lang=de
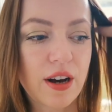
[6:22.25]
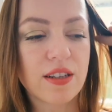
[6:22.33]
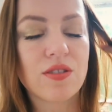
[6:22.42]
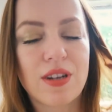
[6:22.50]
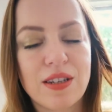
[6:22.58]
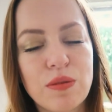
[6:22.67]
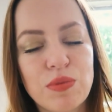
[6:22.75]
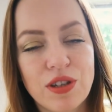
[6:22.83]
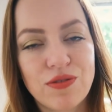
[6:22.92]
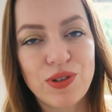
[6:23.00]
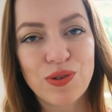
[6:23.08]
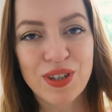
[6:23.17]
also nachdem ich
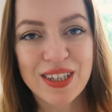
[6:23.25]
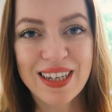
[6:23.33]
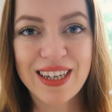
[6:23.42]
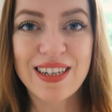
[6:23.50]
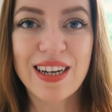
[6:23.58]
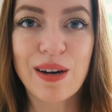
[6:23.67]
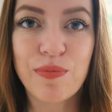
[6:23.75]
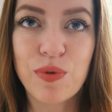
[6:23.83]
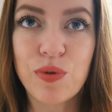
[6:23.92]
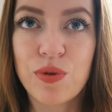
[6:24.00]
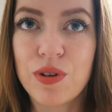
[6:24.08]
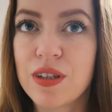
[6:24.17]
das Video gedreht habe.
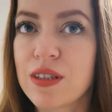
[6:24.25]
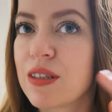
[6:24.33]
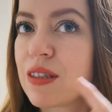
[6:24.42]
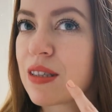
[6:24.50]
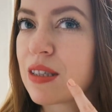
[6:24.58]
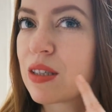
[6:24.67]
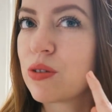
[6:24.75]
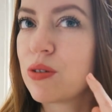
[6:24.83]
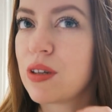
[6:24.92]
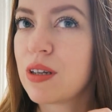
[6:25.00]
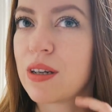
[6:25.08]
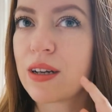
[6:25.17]
Und das ist so
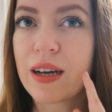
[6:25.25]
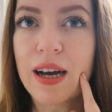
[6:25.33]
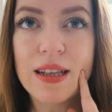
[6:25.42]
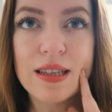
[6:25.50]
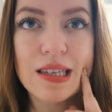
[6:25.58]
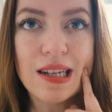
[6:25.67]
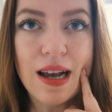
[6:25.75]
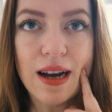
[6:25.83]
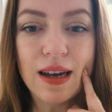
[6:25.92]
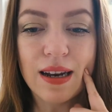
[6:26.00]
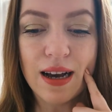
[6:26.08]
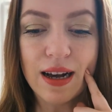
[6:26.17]
ein ganz
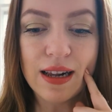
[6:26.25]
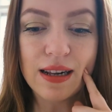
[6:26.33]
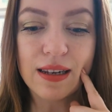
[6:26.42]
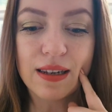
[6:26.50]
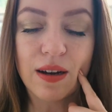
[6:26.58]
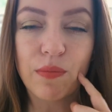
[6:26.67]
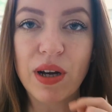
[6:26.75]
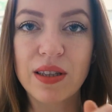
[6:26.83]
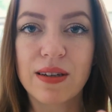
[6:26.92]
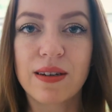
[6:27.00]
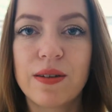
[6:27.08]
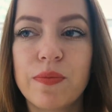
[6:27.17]
lang anhaltender
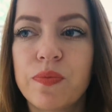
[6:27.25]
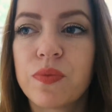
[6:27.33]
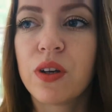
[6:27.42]
Matter.